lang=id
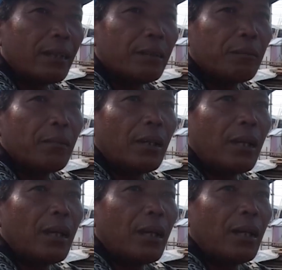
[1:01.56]
kan
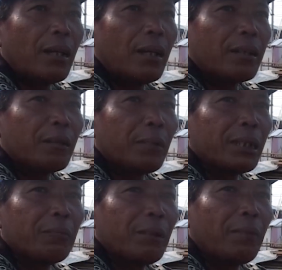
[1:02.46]

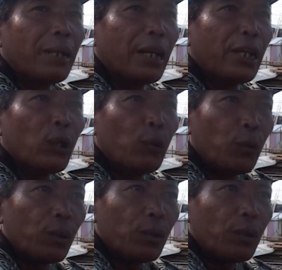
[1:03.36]
teman-teman pada
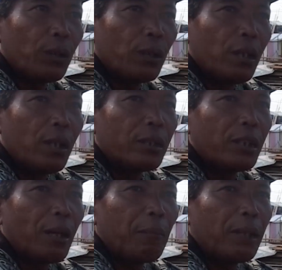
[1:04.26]
ngikut.
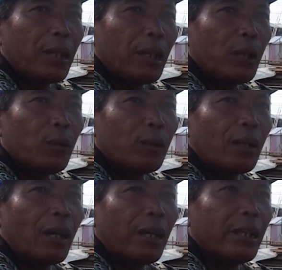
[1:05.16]
Setelah pada ngikut,
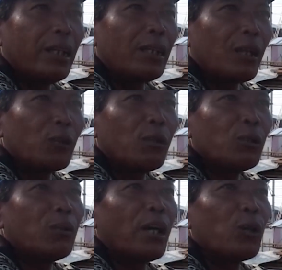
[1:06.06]
akhirnya yang tua
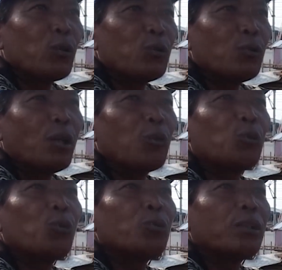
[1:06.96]
juga ngikut juga untuk